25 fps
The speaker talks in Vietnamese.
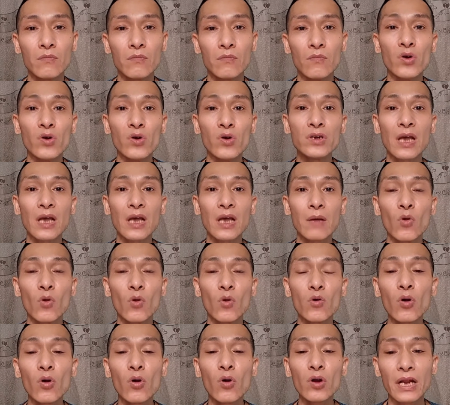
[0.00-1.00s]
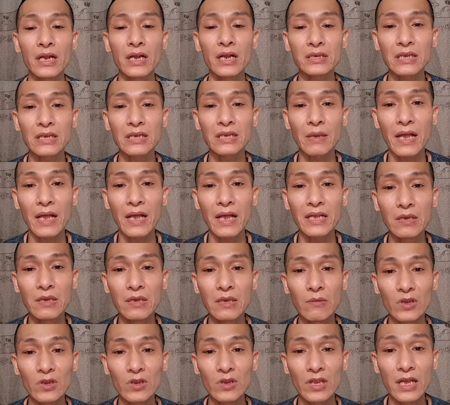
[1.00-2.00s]
441 người đang xem
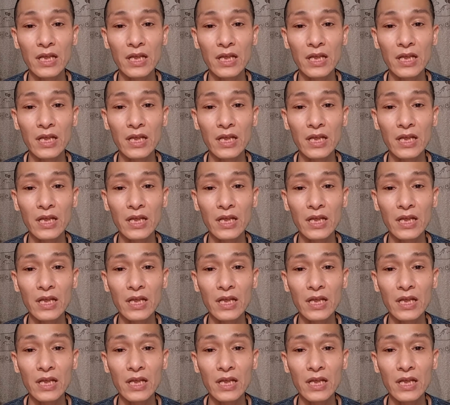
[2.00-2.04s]
livestream của